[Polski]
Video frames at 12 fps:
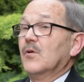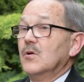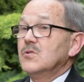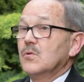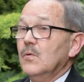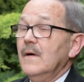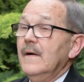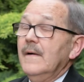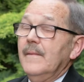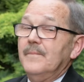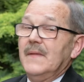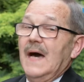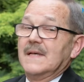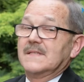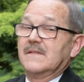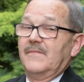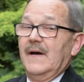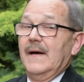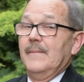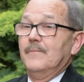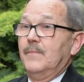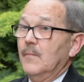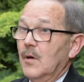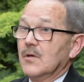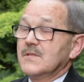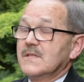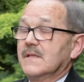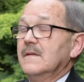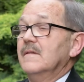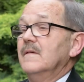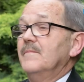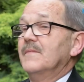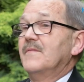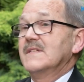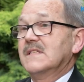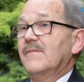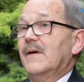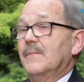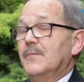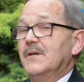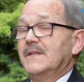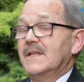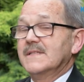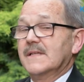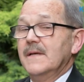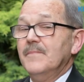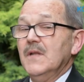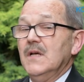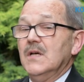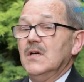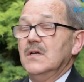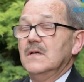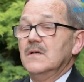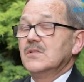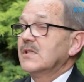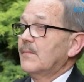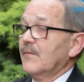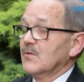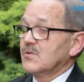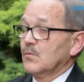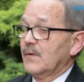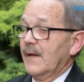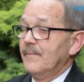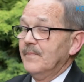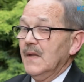W końcu nazwa Pomorski mm, Festiwal poetycki e, zobowiązuje.